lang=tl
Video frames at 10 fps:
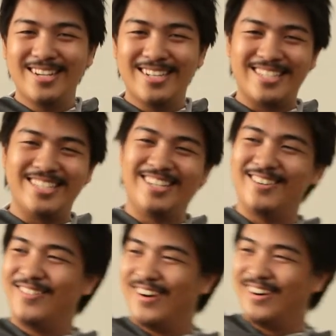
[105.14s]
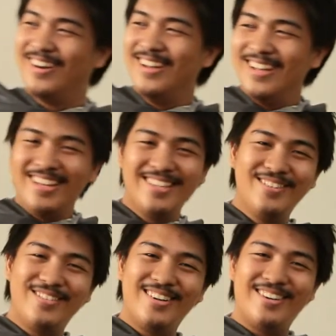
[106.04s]
Kasi hindi ako,
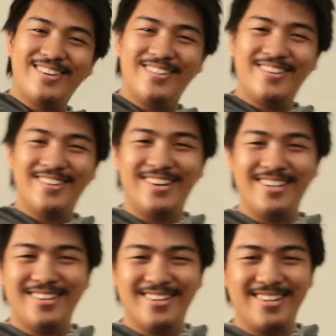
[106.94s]
hindi mo, ano,